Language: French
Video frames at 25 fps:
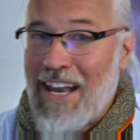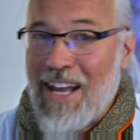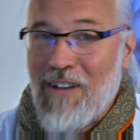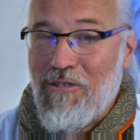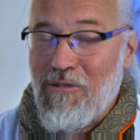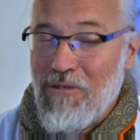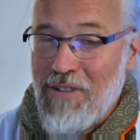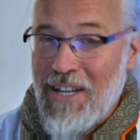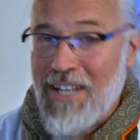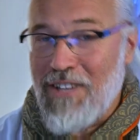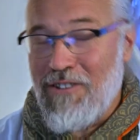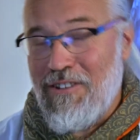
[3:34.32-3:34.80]
à la
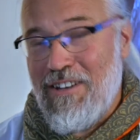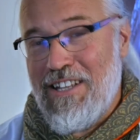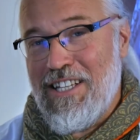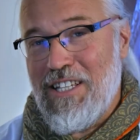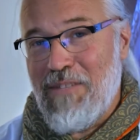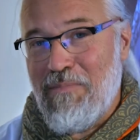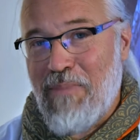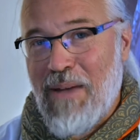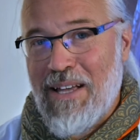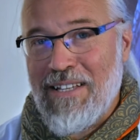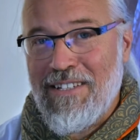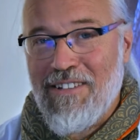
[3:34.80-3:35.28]
conquête de
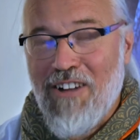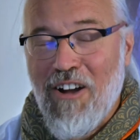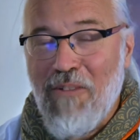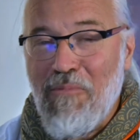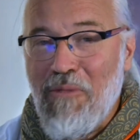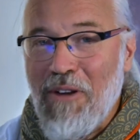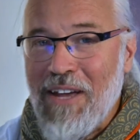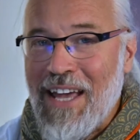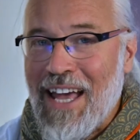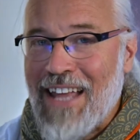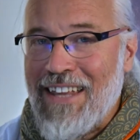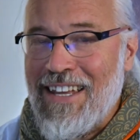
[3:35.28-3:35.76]
l'espace,
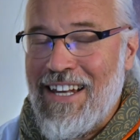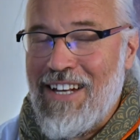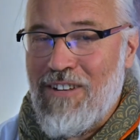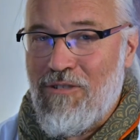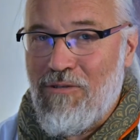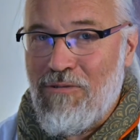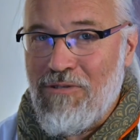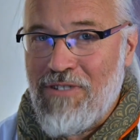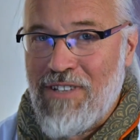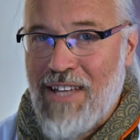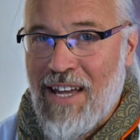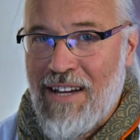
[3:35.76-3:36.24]
comment garder le
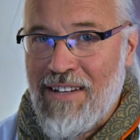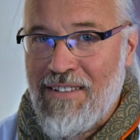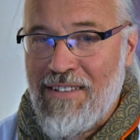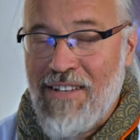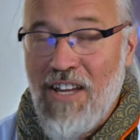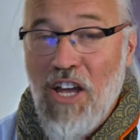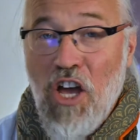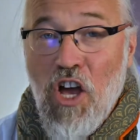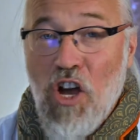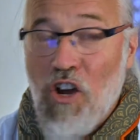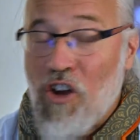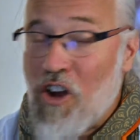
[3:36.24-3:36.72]
contact
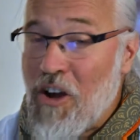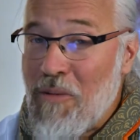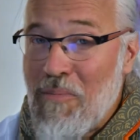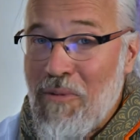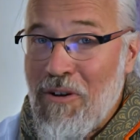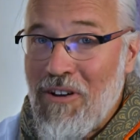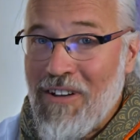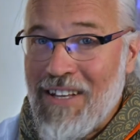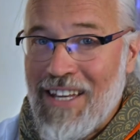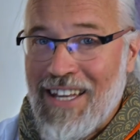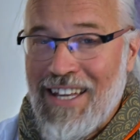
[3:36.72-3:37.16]
Comment